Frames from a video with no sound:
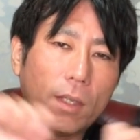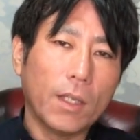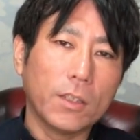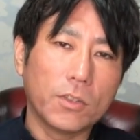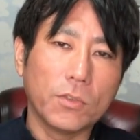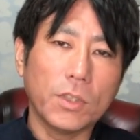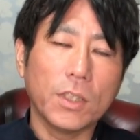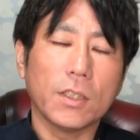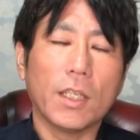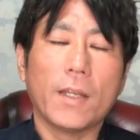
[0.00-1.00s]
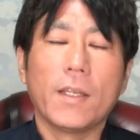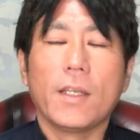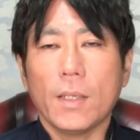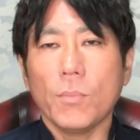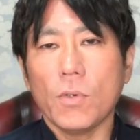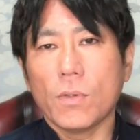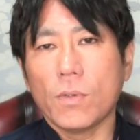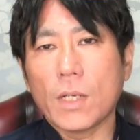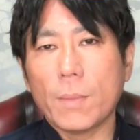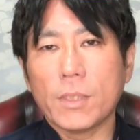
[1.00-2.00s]
えー、剣ですね
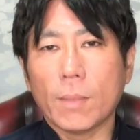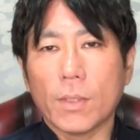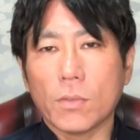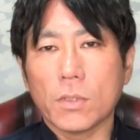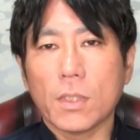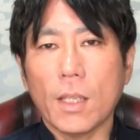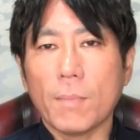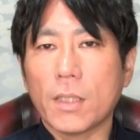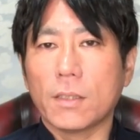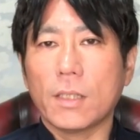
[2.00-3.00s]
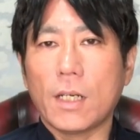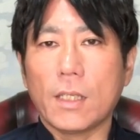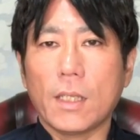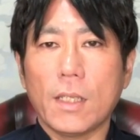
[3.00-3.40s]
も神様として祀られて